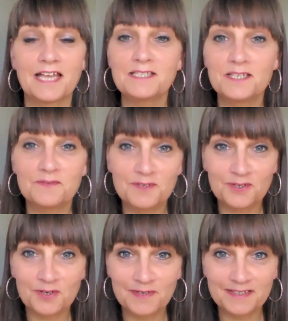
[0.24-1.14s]
Herzlich
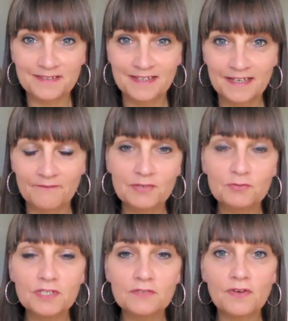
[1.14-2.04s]
willkommen. Wenn
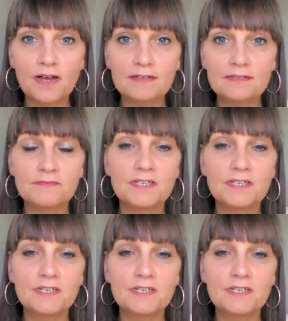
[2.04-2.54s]
du dich fragst,